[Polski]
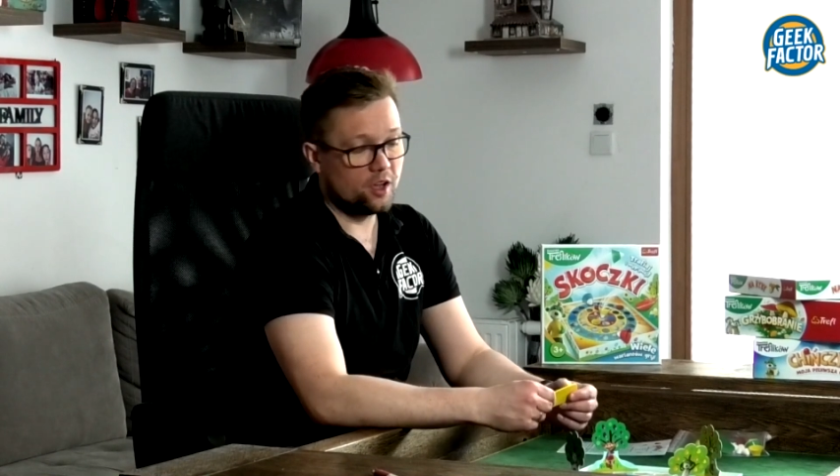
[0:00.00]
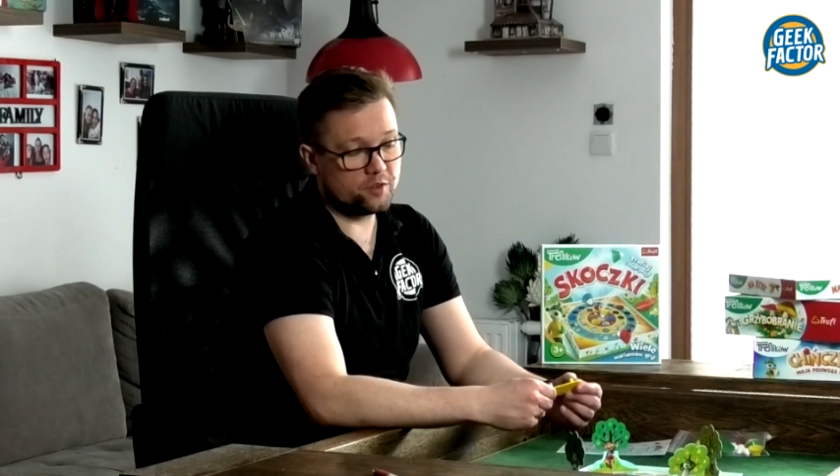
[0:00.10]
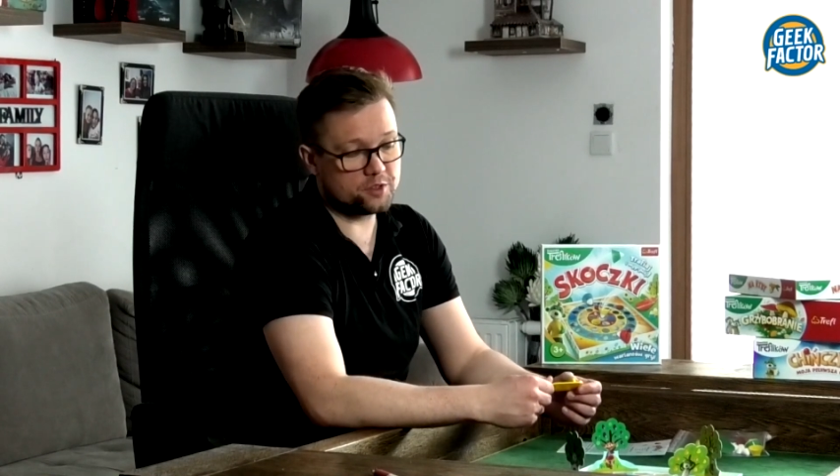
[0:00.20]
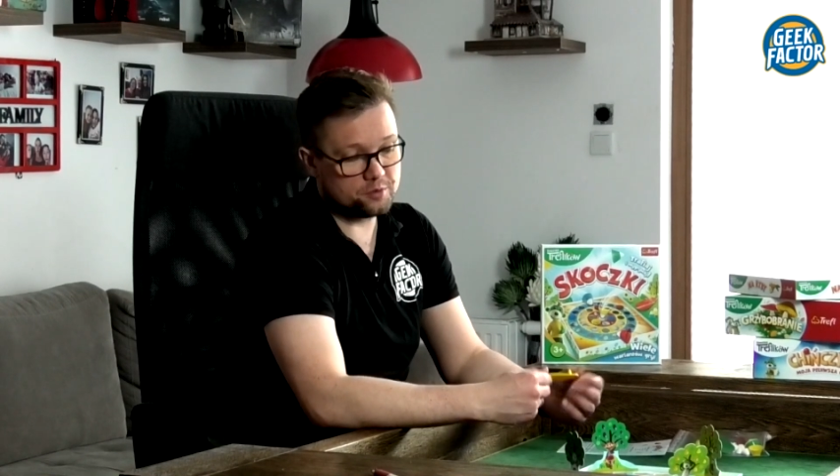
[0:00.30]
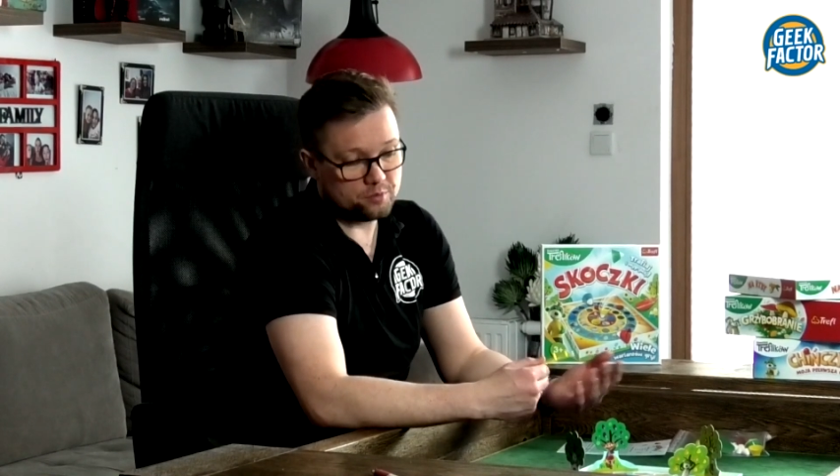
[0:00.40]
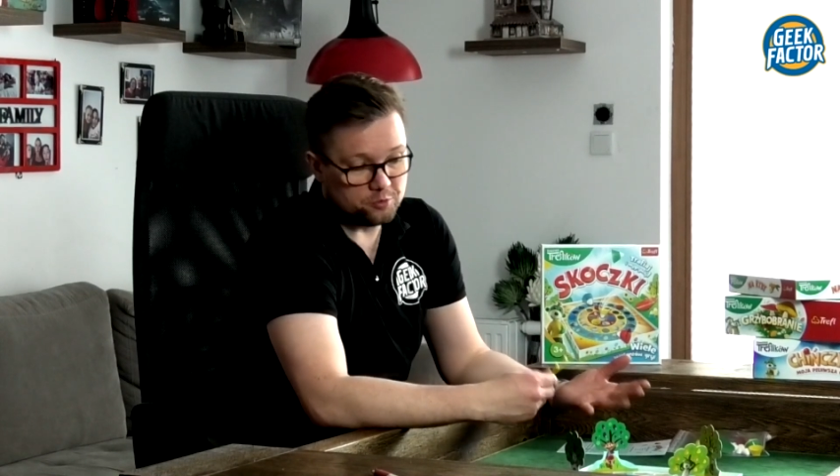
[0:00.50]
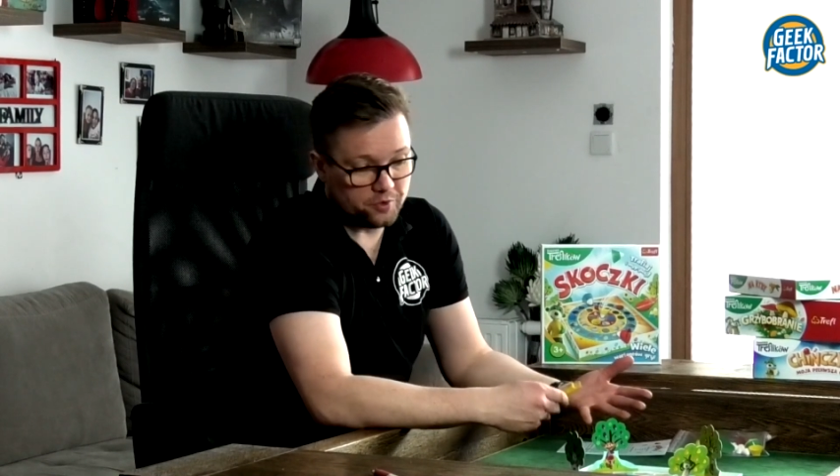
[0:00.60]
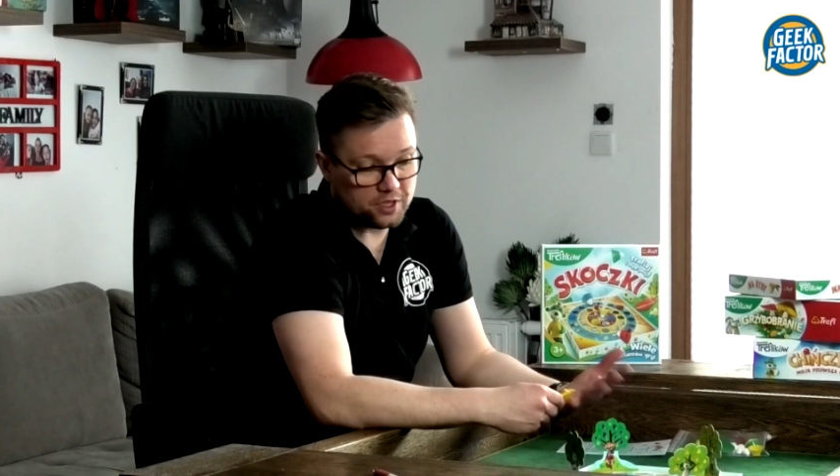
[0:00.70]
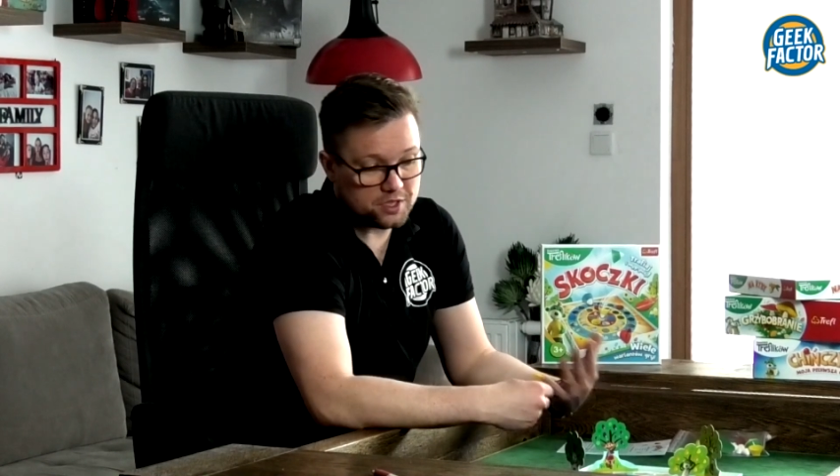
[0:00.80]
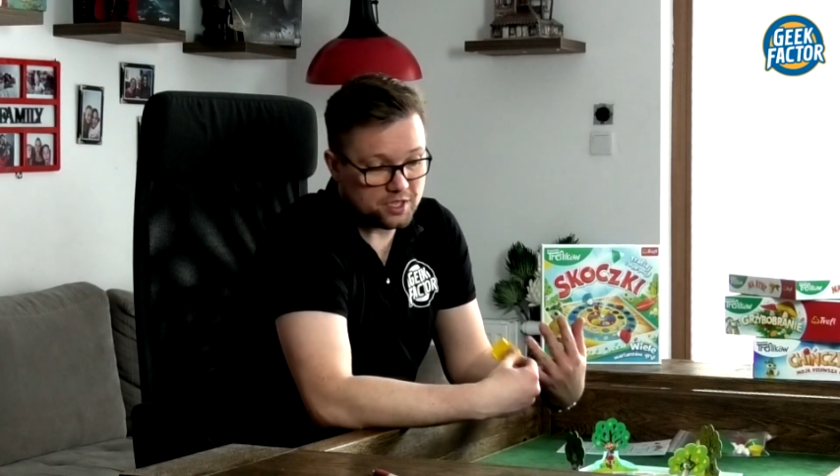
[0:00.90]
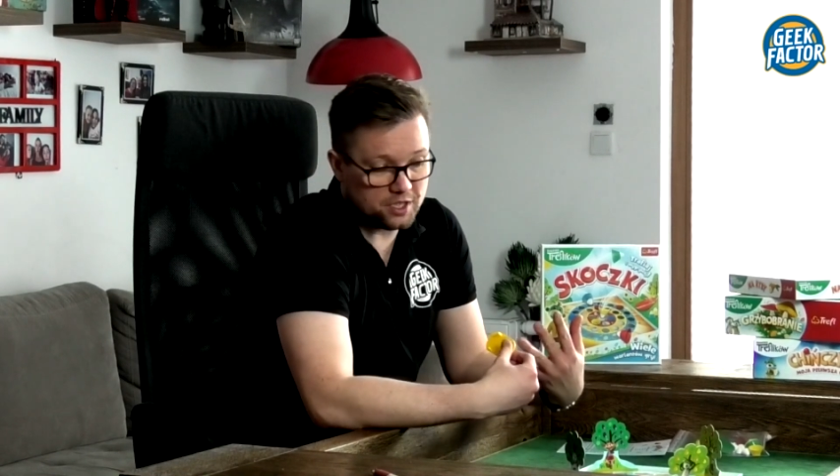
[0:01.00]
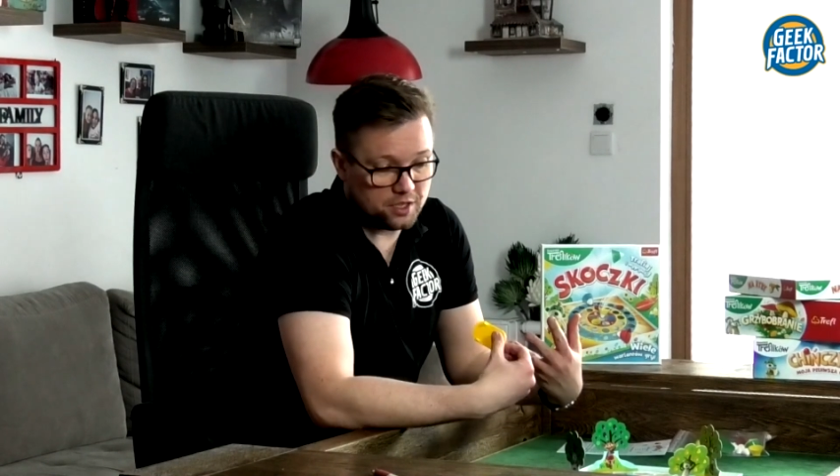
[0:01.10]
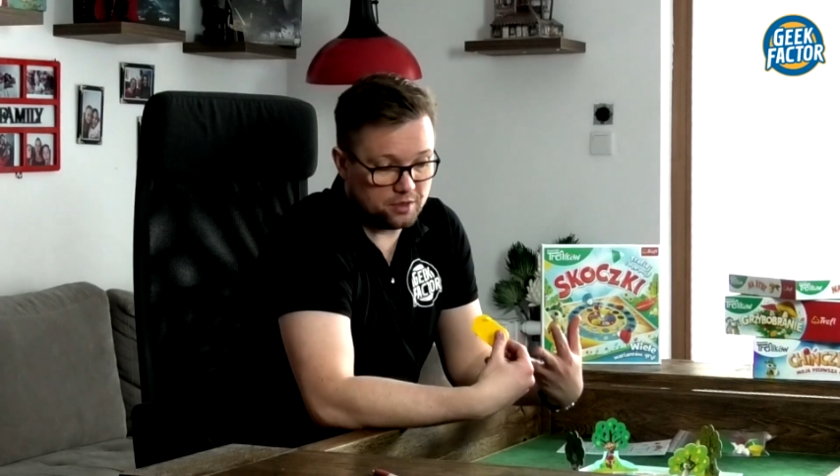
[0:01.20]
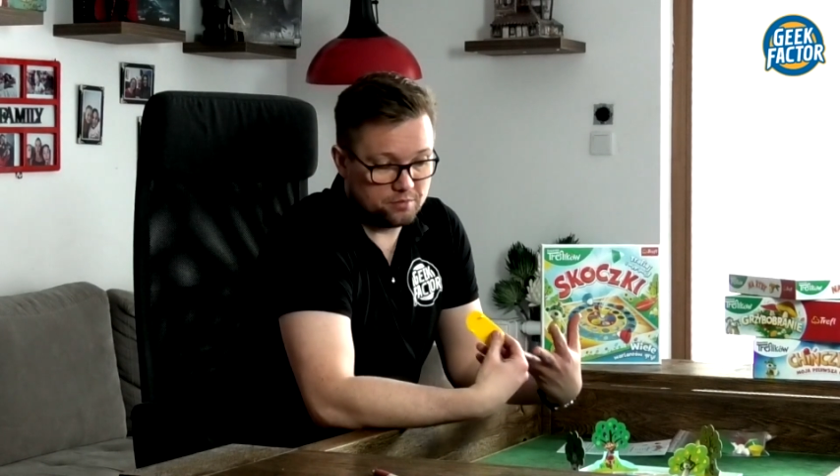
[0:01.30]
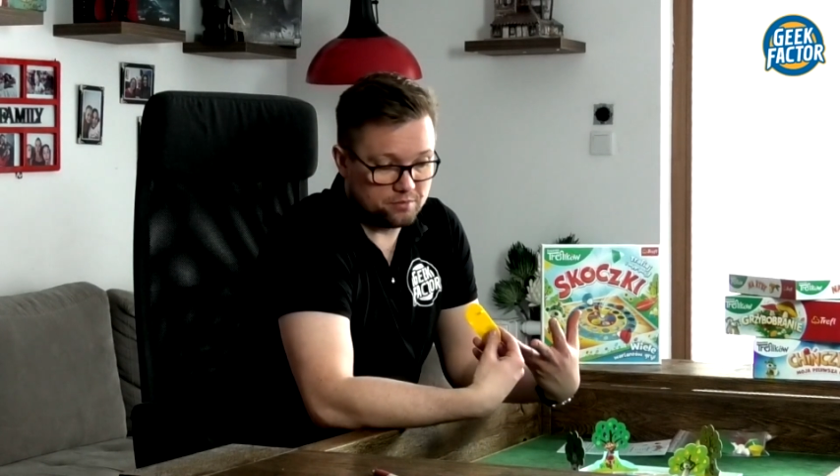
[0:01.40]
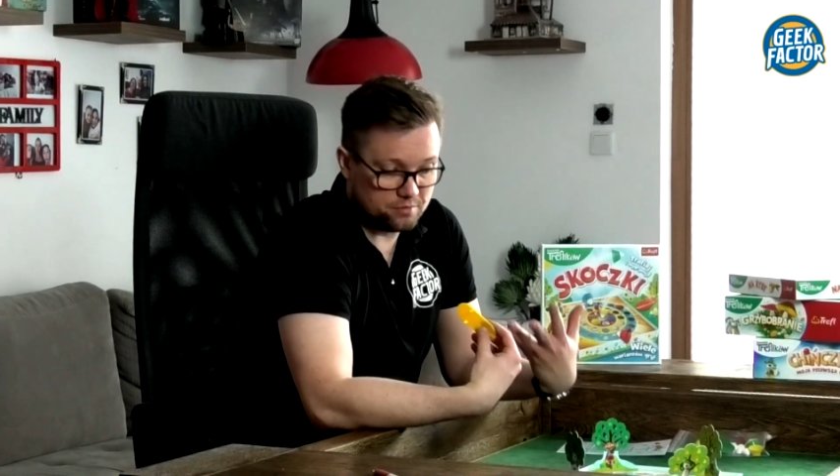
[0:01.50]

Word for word: Więc mówię, jeżeli